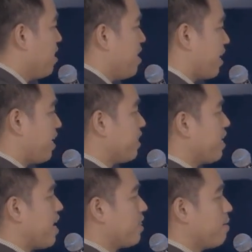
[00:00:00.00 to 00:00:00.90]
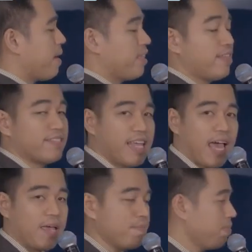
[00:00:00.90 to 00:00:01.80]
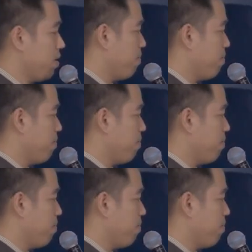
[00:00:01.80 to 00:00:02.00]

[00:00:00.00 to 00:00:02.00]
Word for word: Nakikita natin by this time,